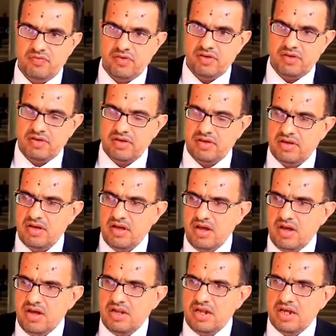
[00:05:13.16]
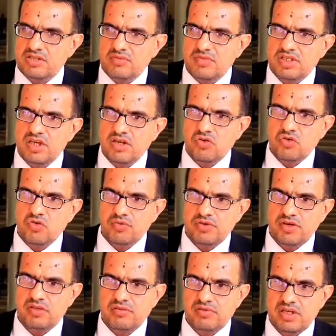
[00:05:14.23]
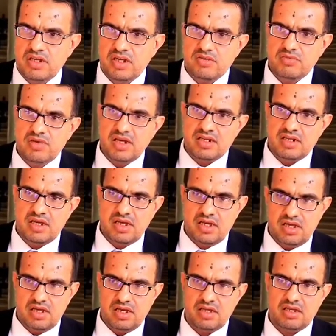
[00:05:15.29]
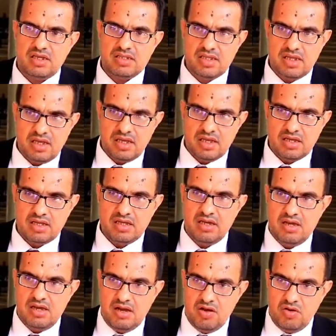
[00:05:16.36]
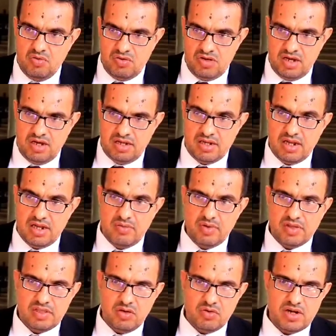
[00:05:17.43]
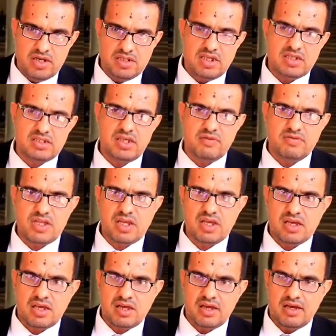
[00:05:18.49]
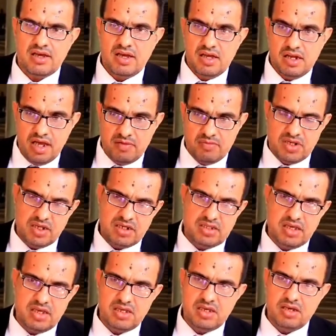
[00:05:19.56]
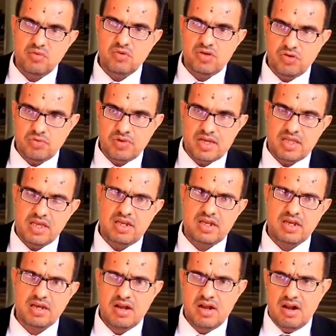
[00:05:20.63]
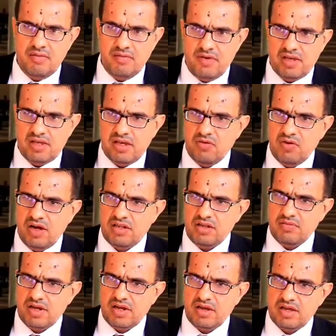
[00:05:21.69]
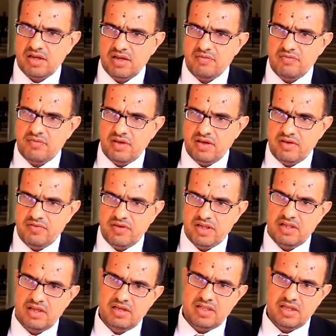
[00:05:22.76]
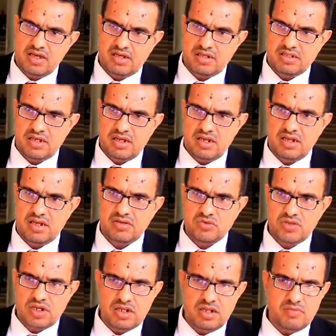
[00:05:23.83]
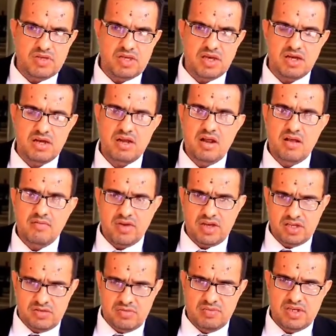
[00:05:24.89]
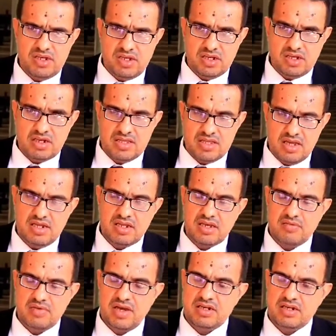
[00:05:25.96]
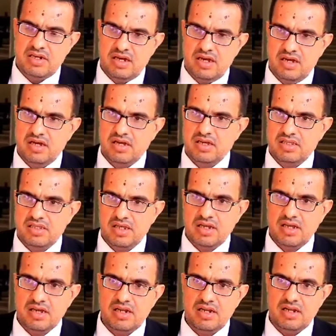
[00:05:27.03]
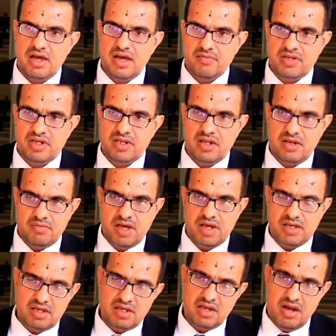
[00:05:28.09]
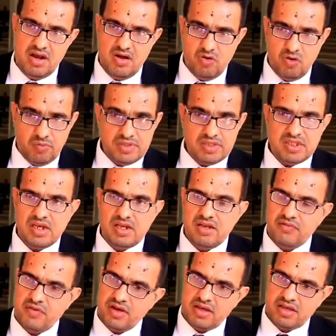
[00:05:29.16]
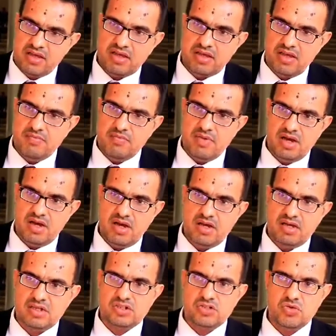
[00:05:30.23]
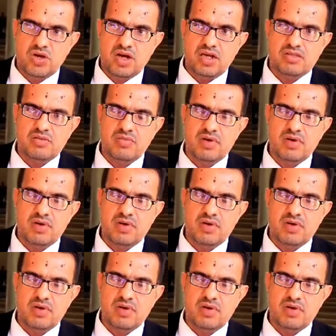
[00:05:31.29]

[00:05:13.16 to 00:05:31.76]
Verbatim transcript: في الازمه ديال كوفيد بينات بانها كتحقق او لا انها لعبت دور اساسي في تحقيق الامن الغذائي واليوم كذلك فهي واحد المرحله في هذا الاطار ديال ندره المياه فكتبين كذلك بانها كتحقق الامن المائي وبالتالي فكما شفتوا